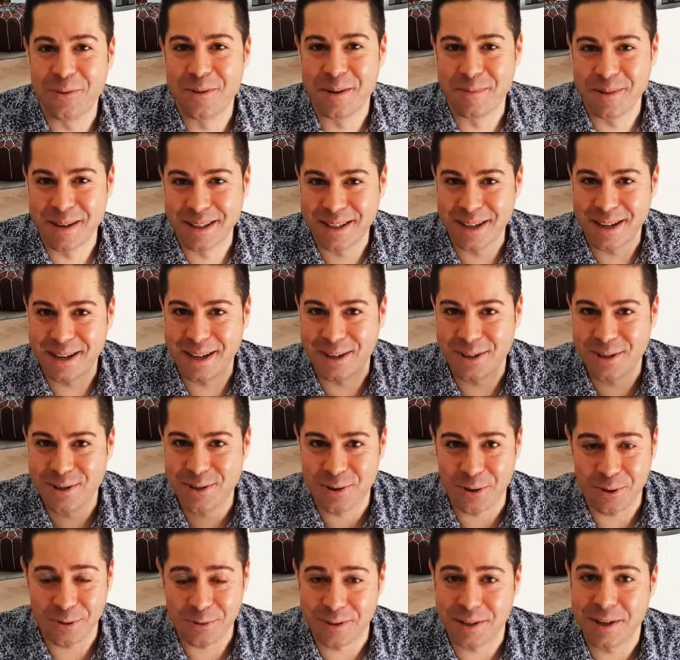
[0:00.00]
ovviamente i
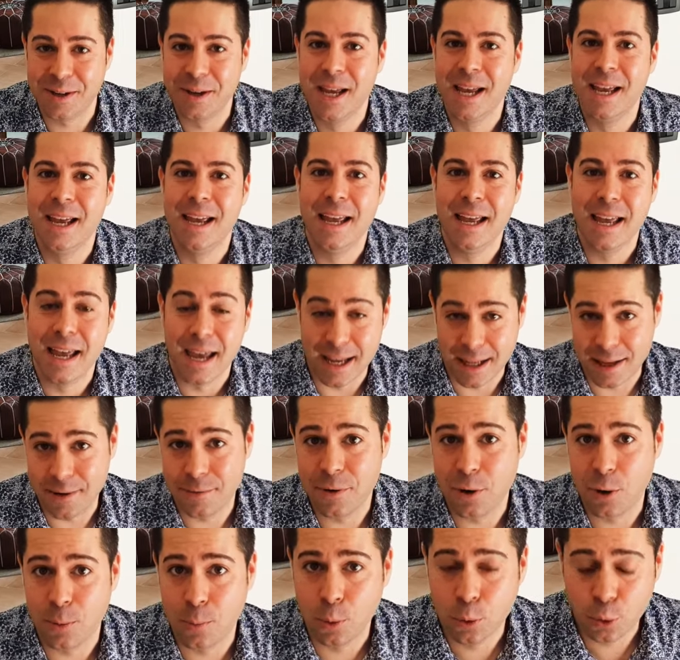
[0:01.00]
carciofi. È
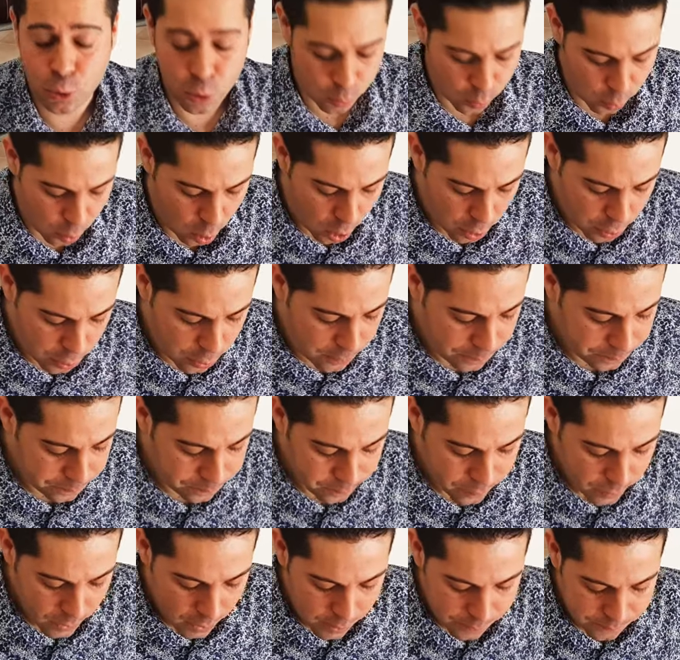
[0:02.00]
davvero molto
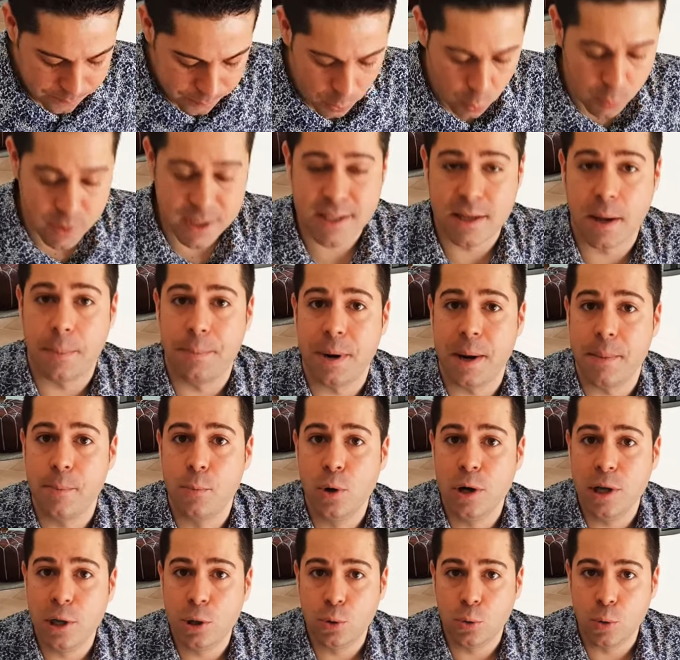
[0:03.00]
buono, questa
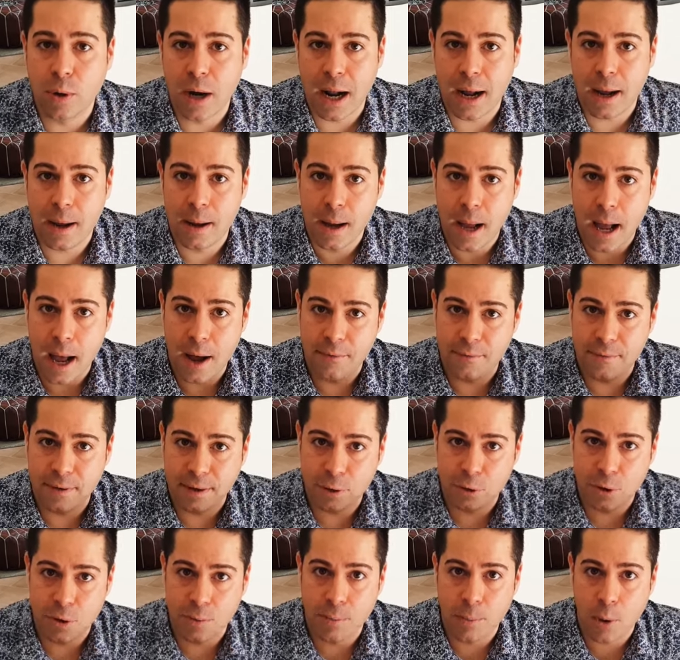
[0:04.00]
prebolitura ha
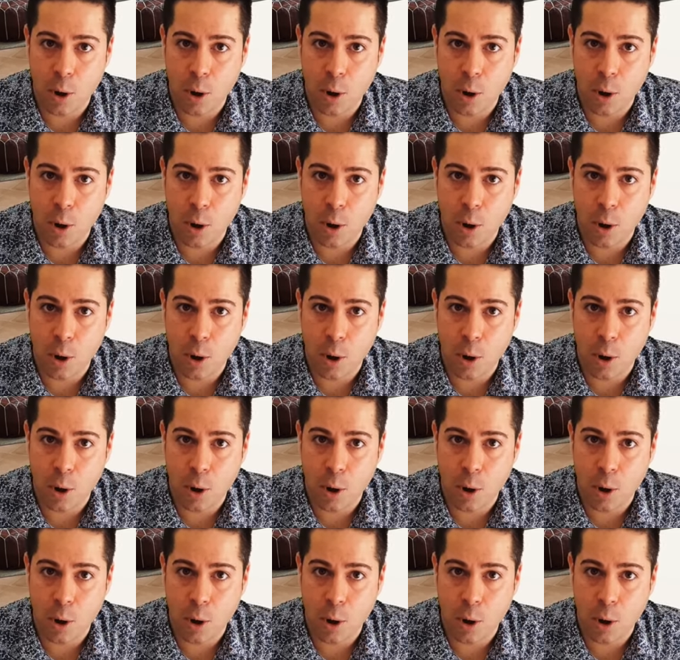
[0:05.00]
fatto in